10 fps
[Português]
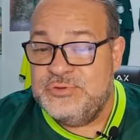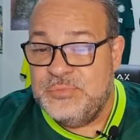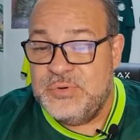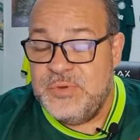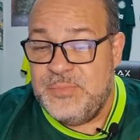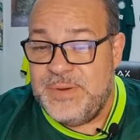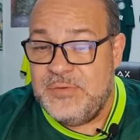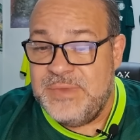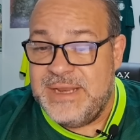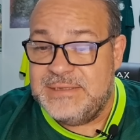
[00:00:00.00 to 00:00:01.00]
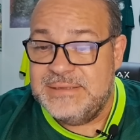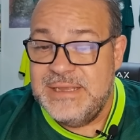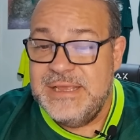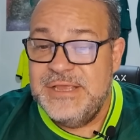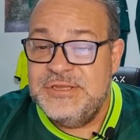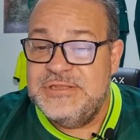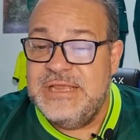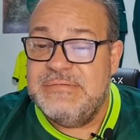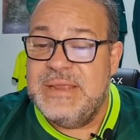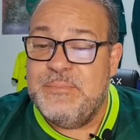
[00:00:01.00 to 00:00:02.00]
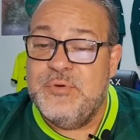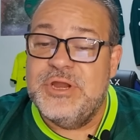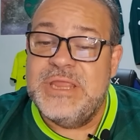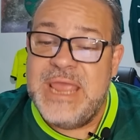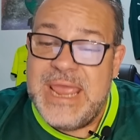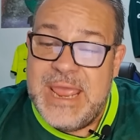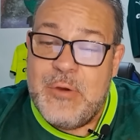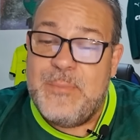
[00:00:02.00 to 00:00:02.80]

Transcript: sobre o meu Palmeiras, dizendo que por que o